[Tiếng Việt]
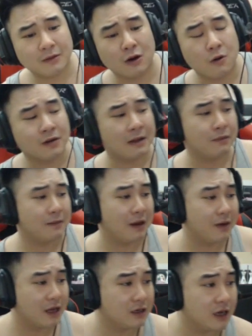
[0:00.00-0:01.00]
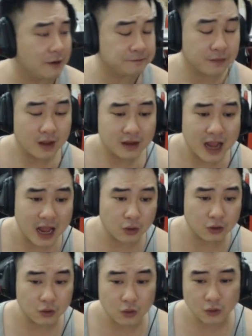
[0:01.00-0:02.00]
thử uống giảm béo bao giờ chưa? Thề luôn,
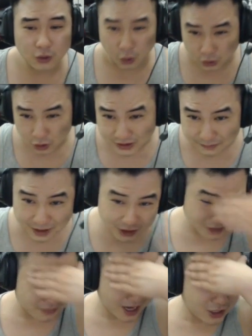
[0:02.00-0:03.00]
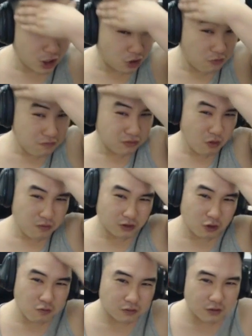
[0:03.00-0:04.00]
uống thuốc giảm béo chứ mẹ, anh cho
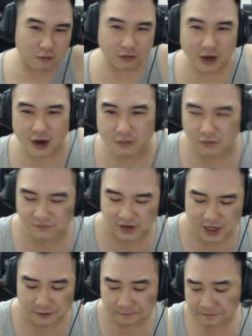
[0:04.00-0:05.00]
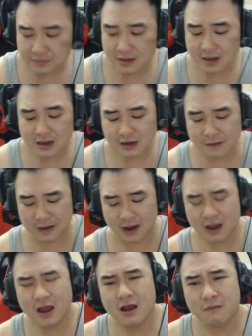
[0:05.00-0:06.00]
đúng thử một vị. Thì mẹ,
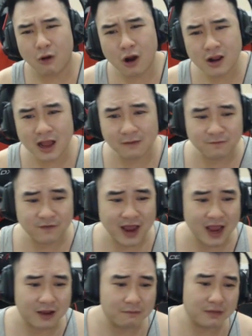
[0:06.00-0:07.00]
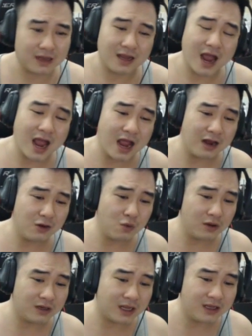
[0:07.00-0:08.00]
mỗi lần về mẹ thề
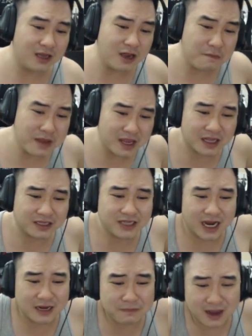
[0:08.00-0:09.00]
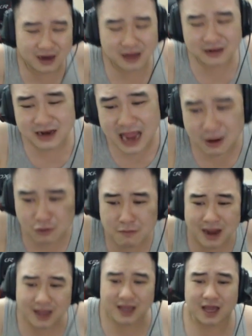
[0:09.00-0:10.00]
luôn á, như bị ỉa chảy thì mẹ lần nào cũng mắc
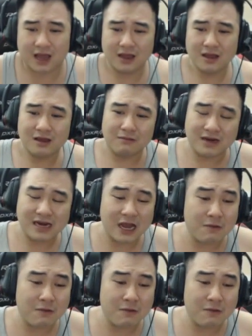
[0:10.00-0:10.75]
ỉa. Mà đéo